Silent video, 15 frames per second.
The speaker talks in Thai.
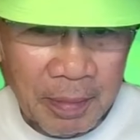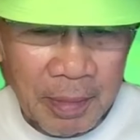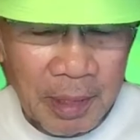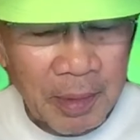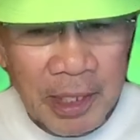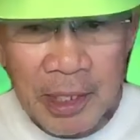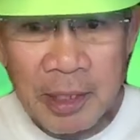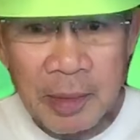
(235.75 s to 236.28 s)
มั
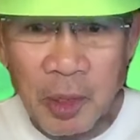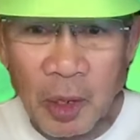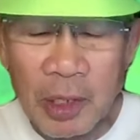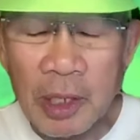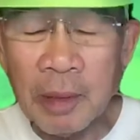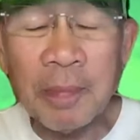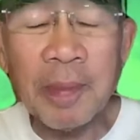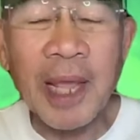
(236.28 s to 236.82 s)
นไม่ใช่สิบสอง
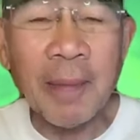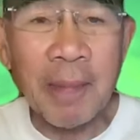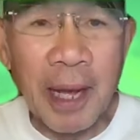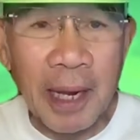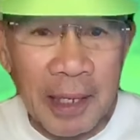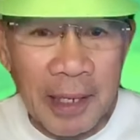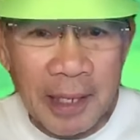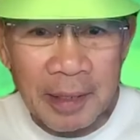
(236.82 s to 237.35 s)
เดือนแค่แป
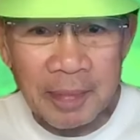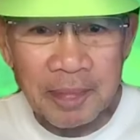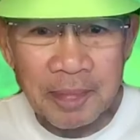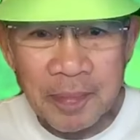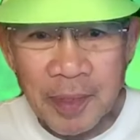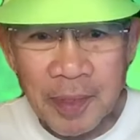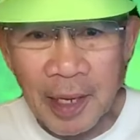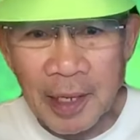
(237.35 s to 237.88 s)
ดเดือน
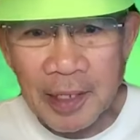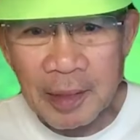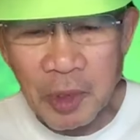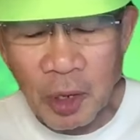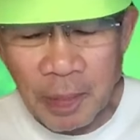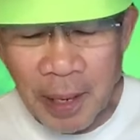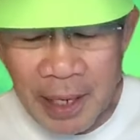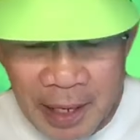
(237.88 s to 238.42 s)
สิบ
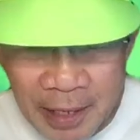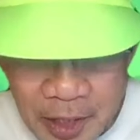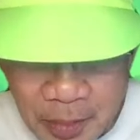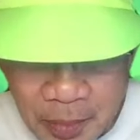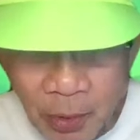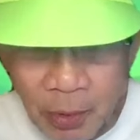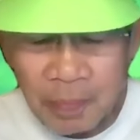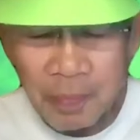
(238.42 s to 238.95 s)
สองแปดเก้า
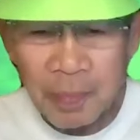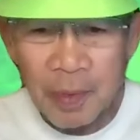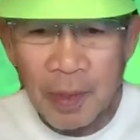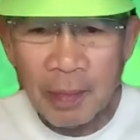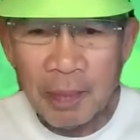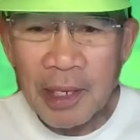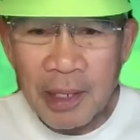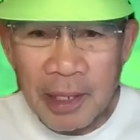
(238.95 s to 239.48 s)
สิบหก
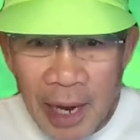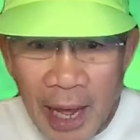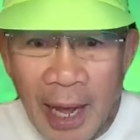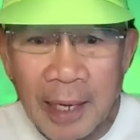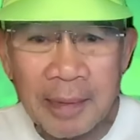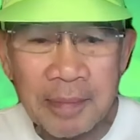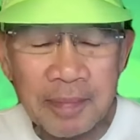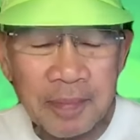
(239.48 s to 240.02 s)
ไม่ถึง
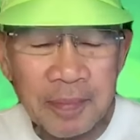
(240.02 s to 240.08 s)
ล้าน